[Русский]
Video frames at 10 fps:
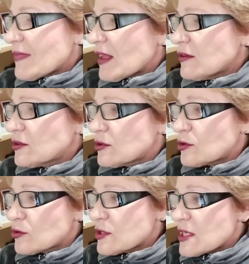
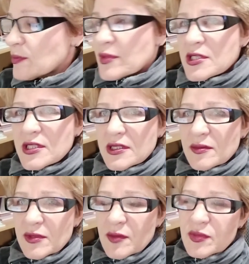Друзья, пишите
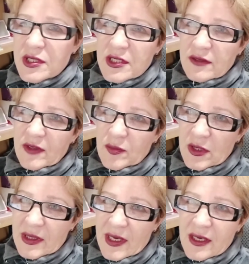мне, пишите в
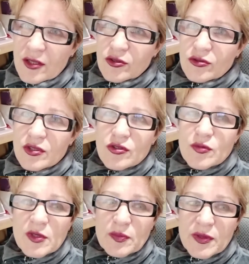комментариях. Кто не
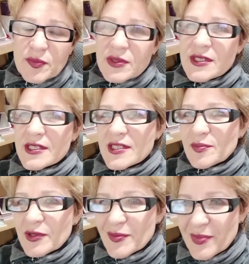успел подписаться,
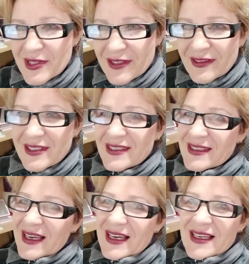подписывайтесь,
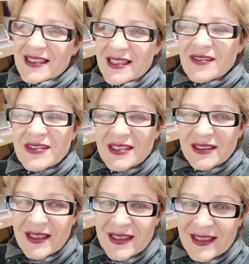ставьте
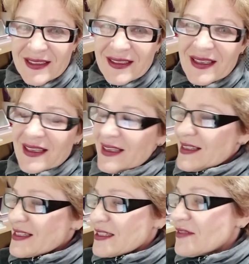лайки,
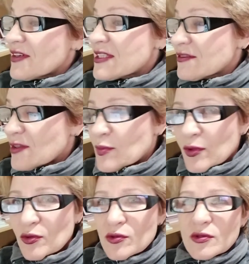задавайте
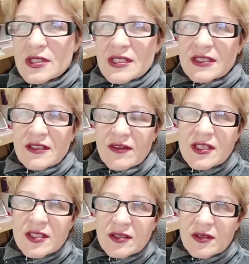вопросы,
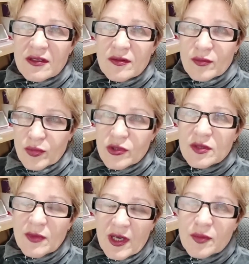давайте
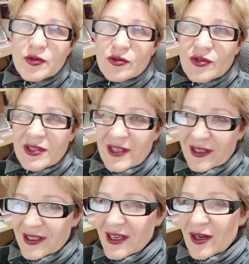будем
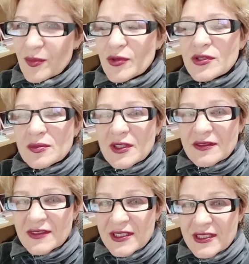обсуждать, будем
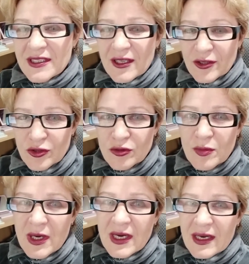говорить о
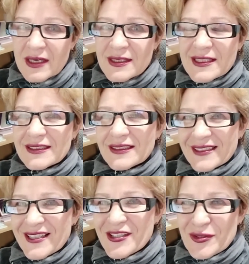том, как сделать
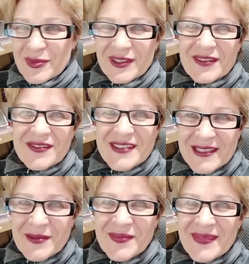так, чтобы нам
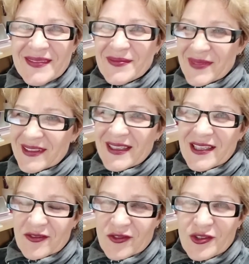всем было
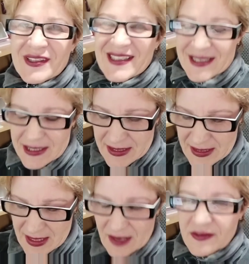комфортно жить.
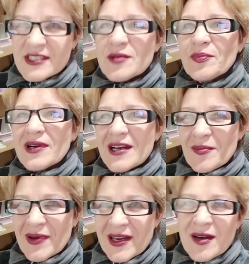Всем
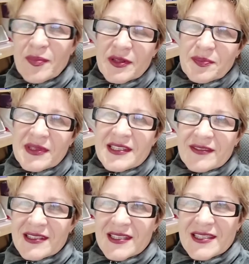пока-пока,
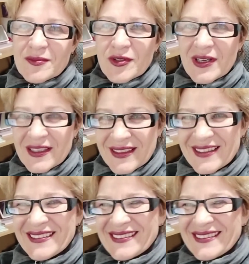подписывайтесь на мой канал.